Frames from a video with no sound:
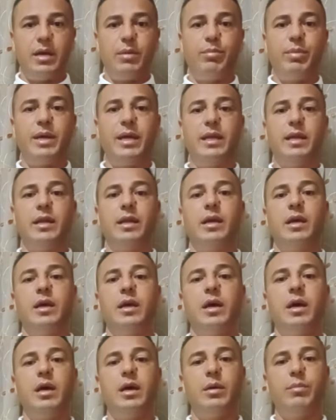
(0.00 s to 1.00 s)
بين
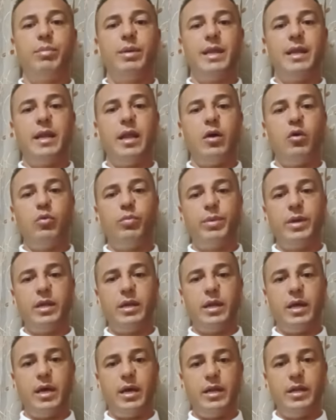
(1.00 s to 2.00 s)
آه، بيننا
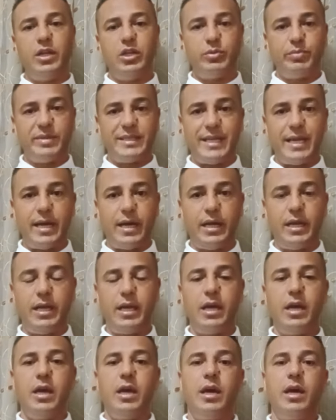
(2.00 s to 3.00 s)
وبين النجم
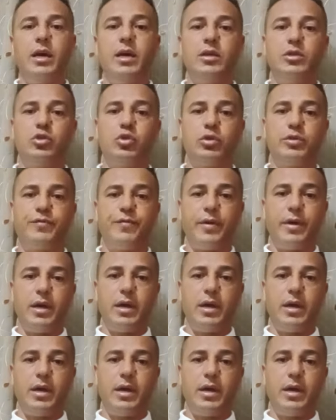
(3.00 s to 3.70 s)
الساحلي آه، زوز